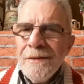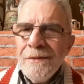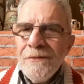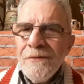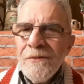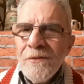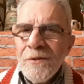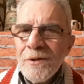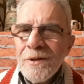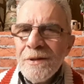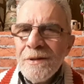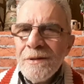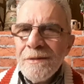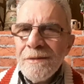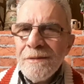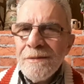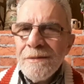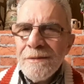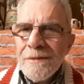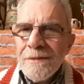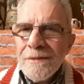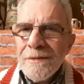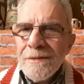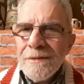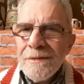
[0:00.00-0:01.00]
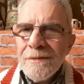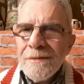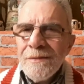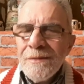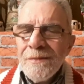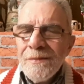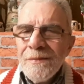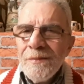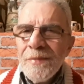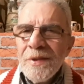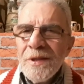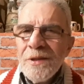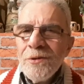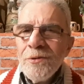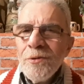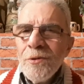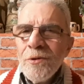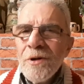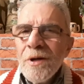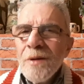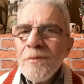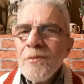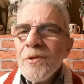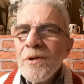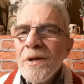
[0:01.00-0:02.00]
вот
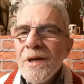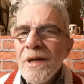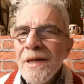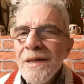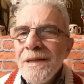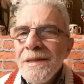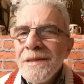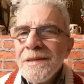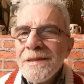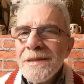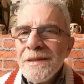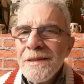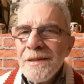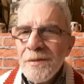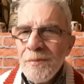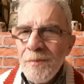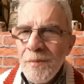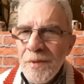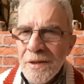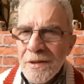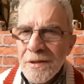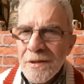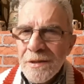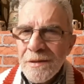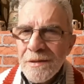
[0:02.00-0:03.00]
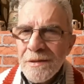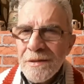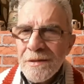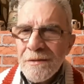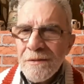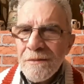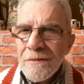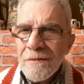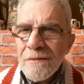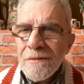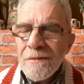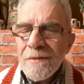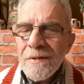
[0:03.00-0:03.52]
притоком украинских беженцев.